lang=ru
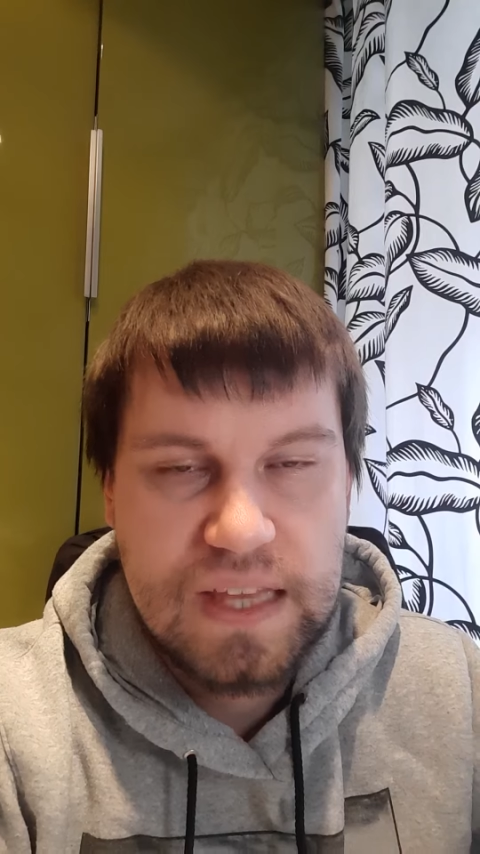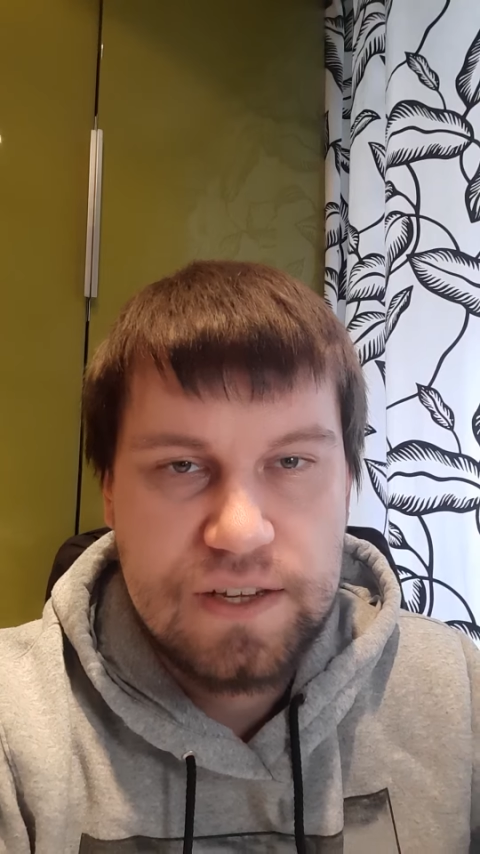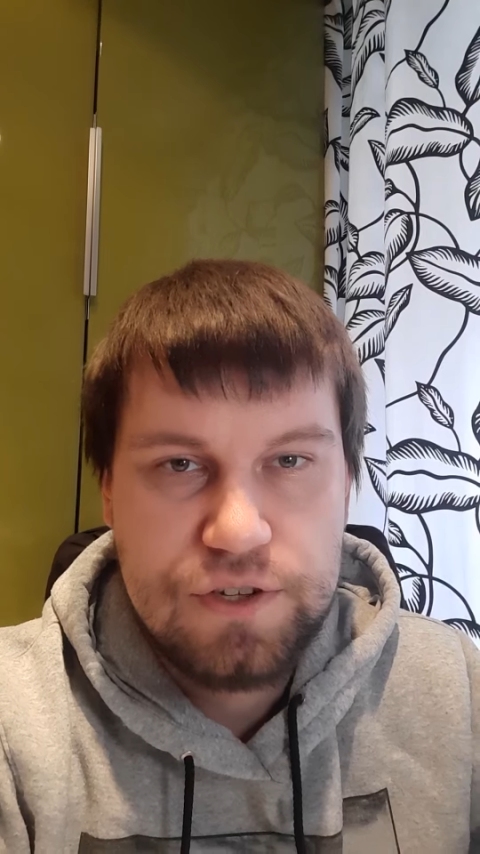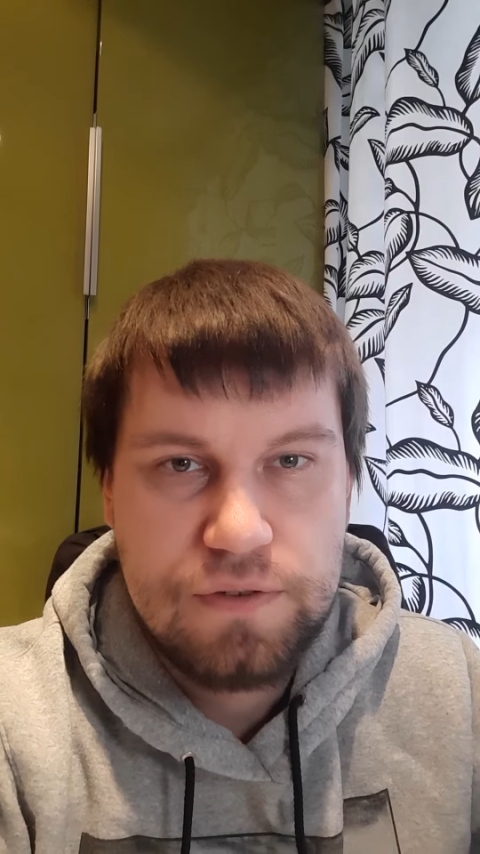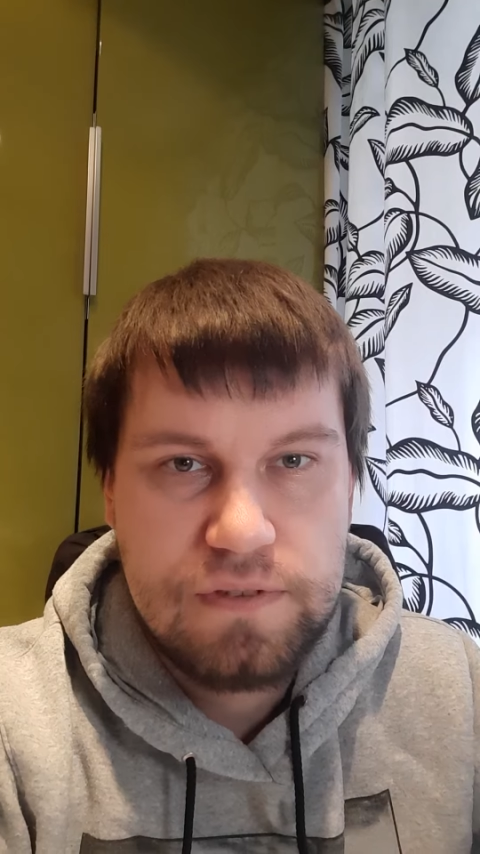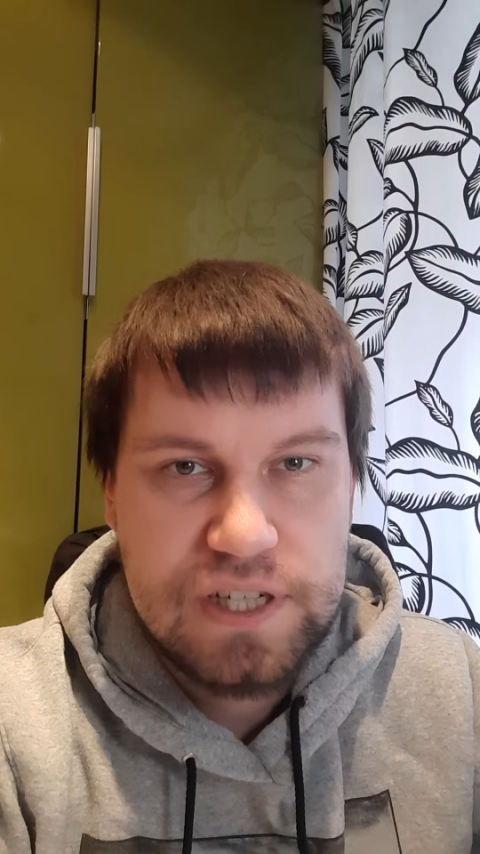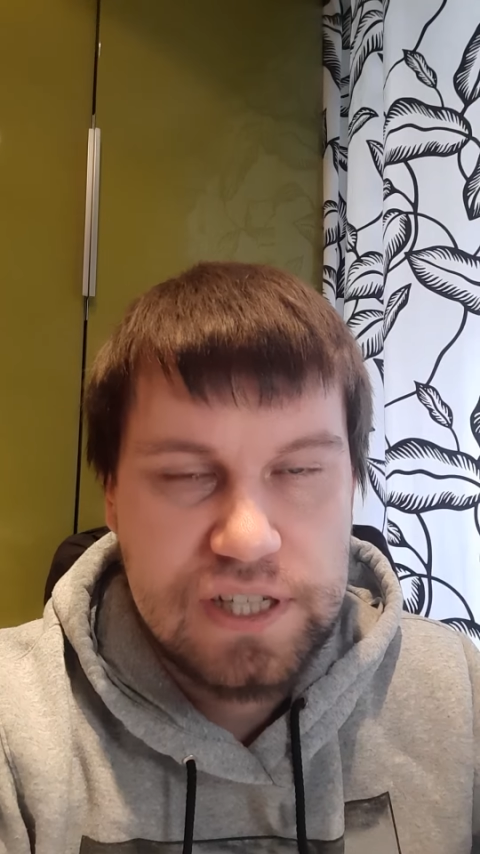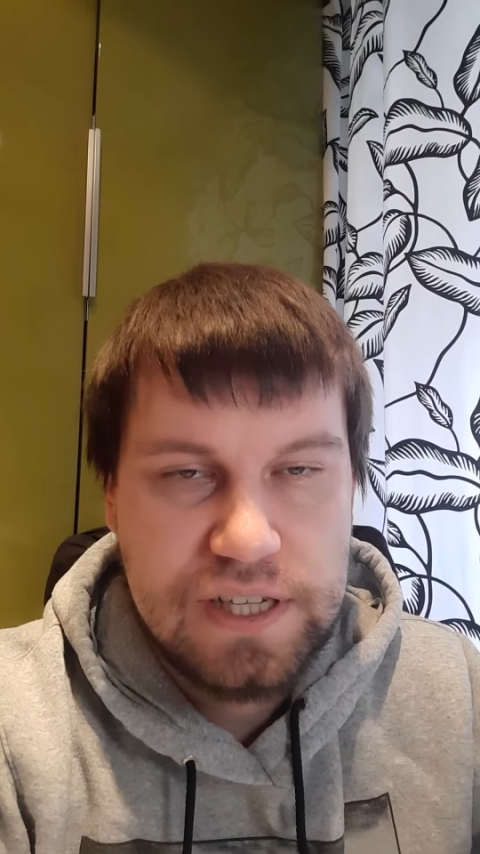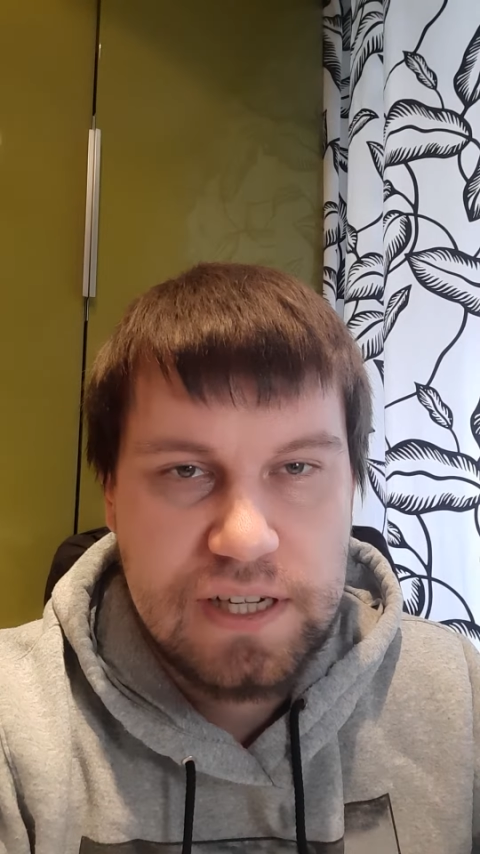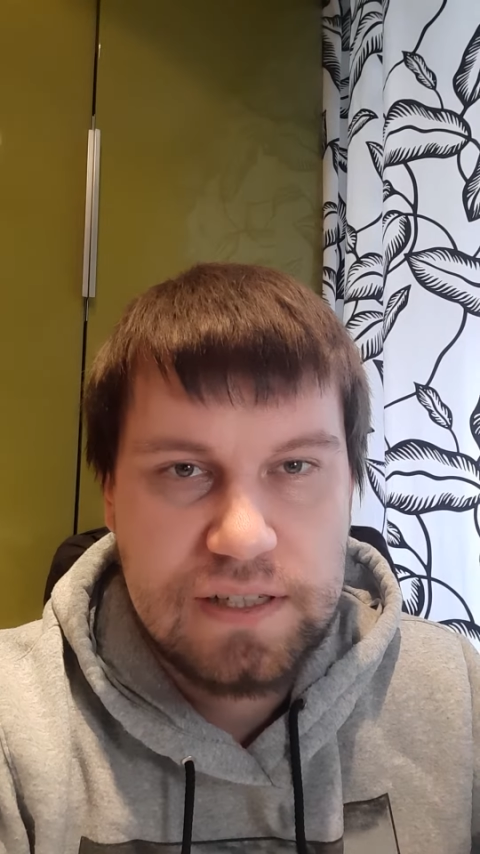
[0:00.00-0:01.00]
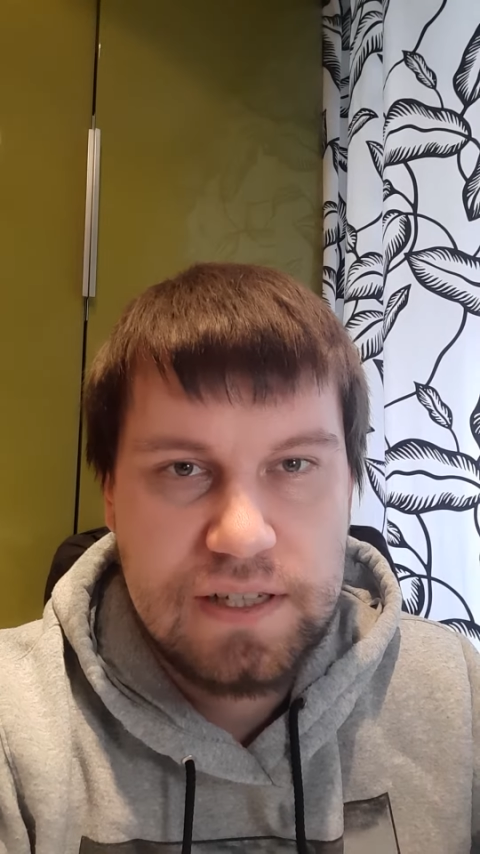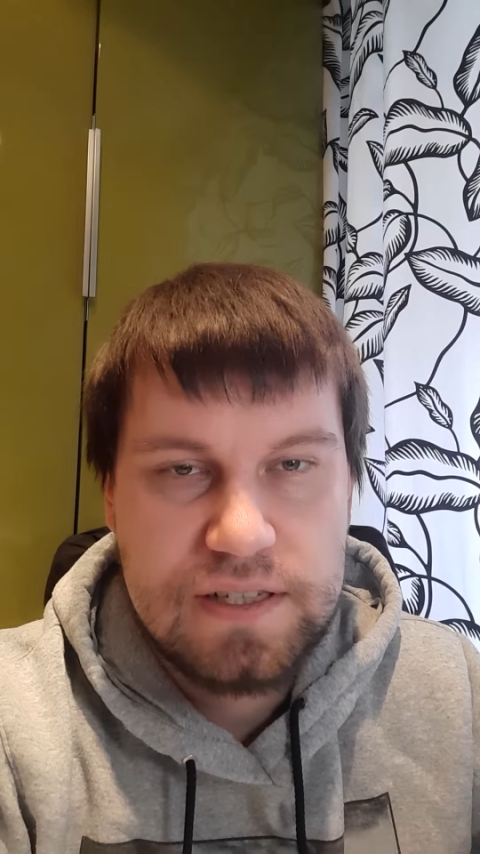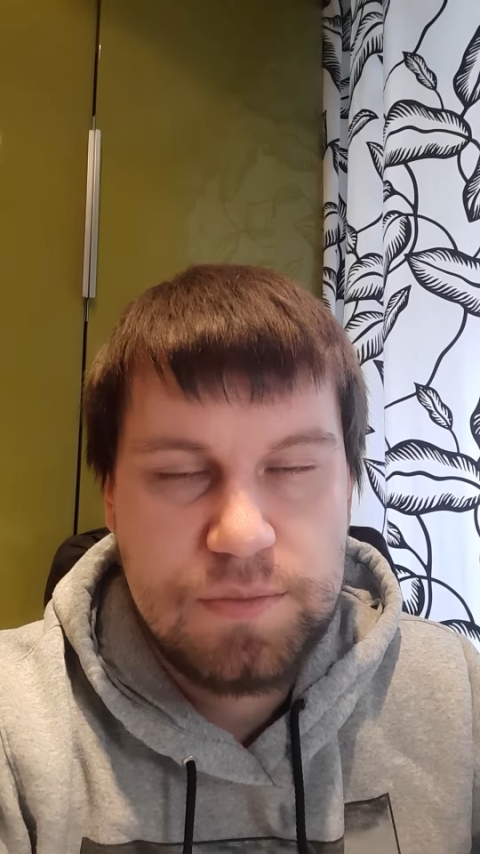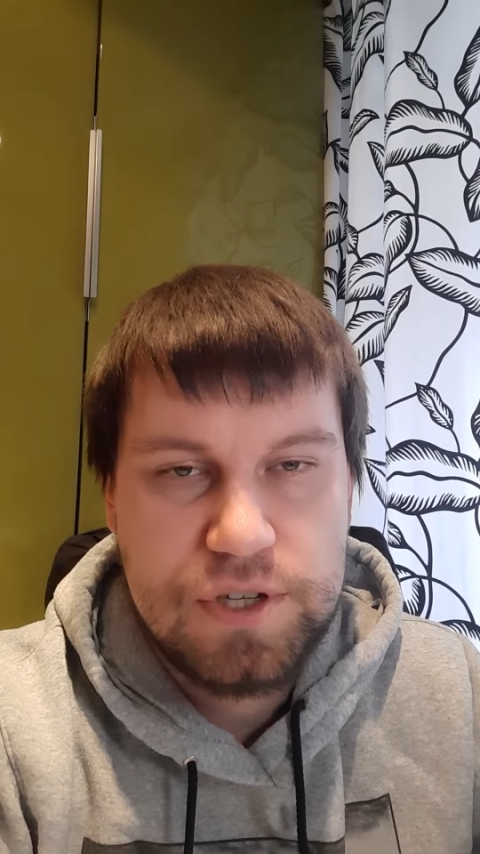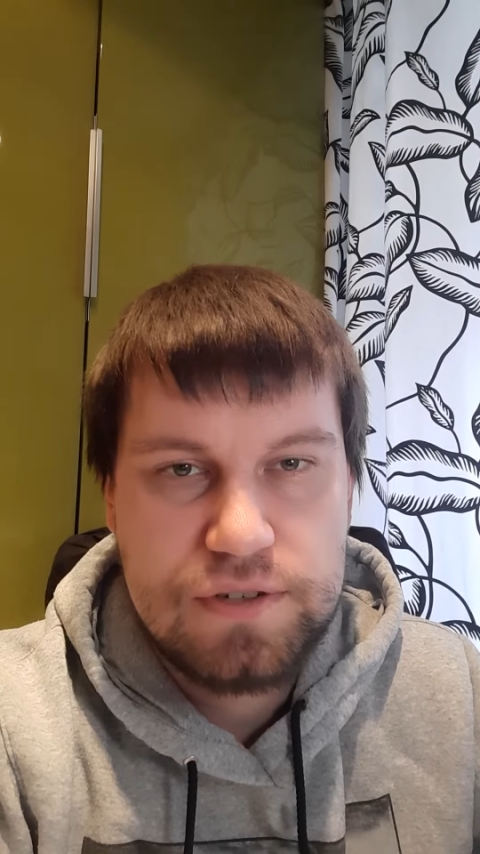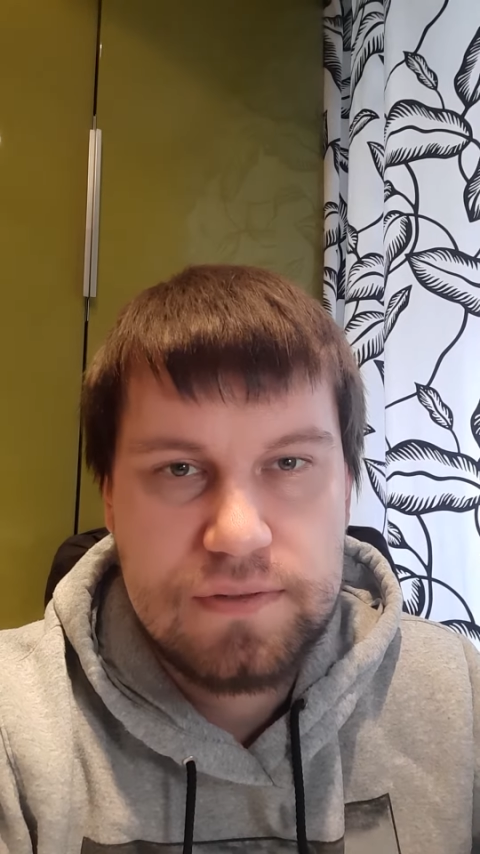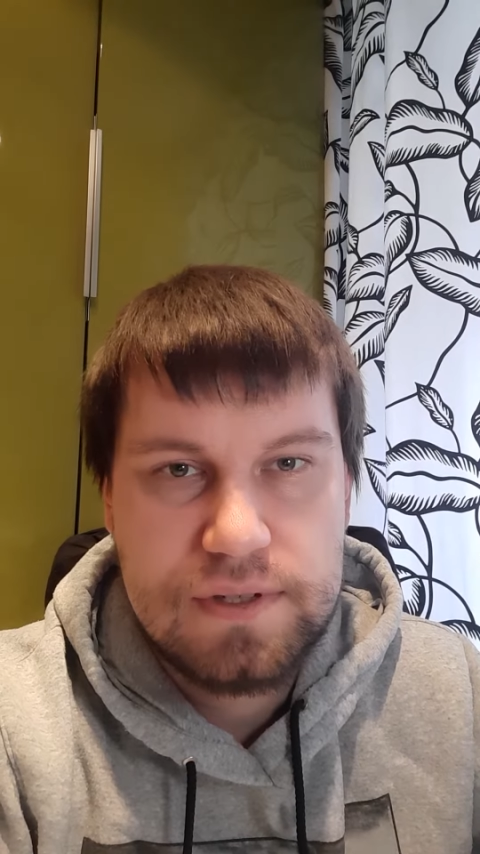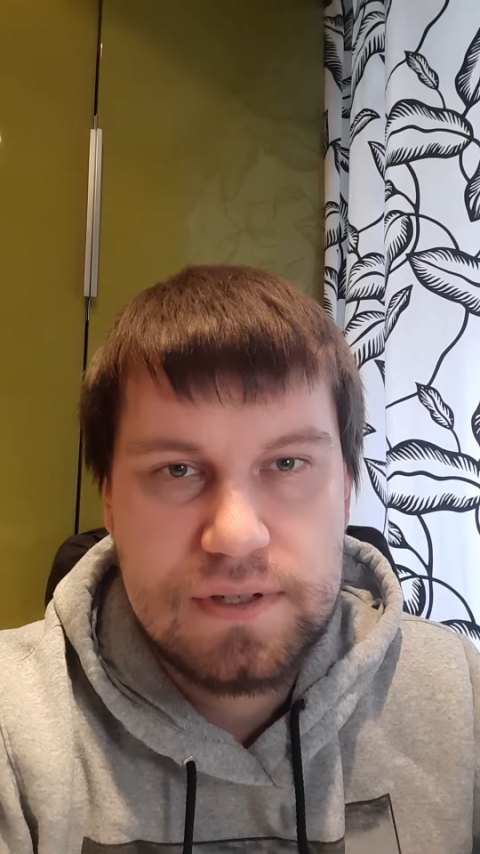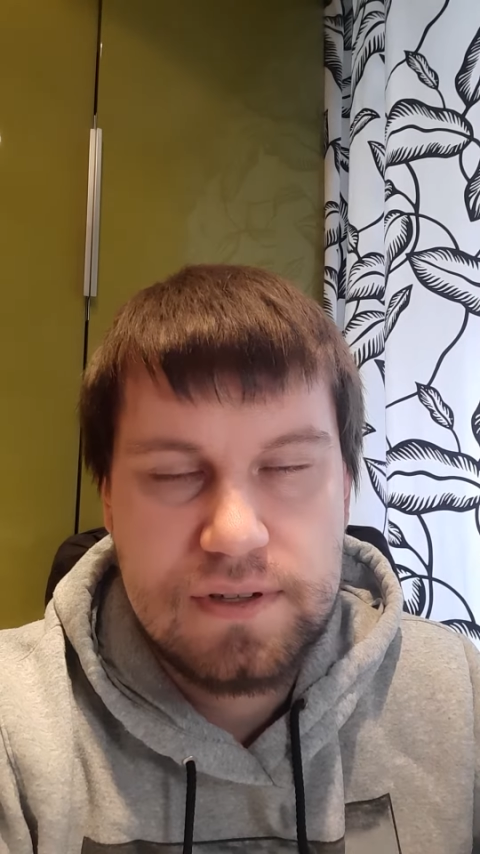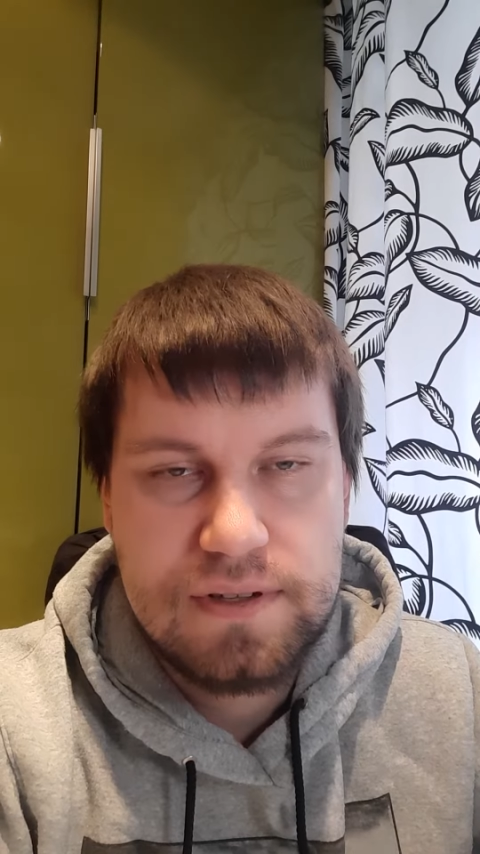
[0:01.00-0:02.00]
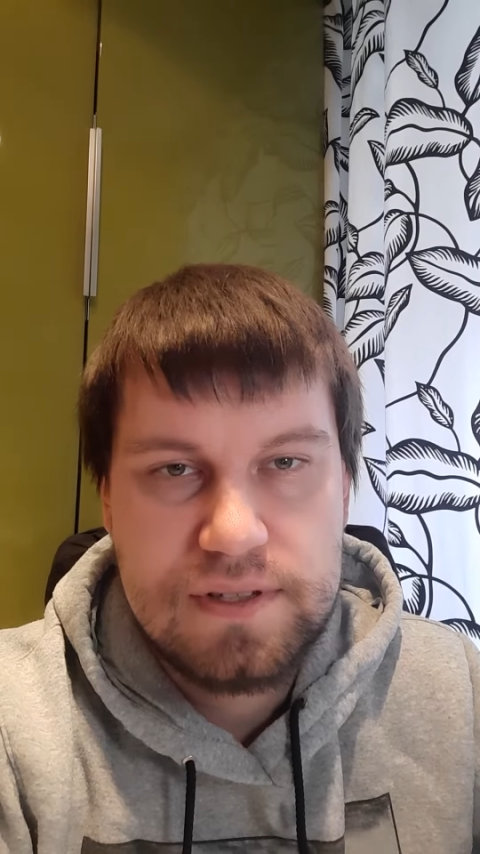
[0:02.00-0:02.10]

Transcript: Еще важно никогда не смешиваться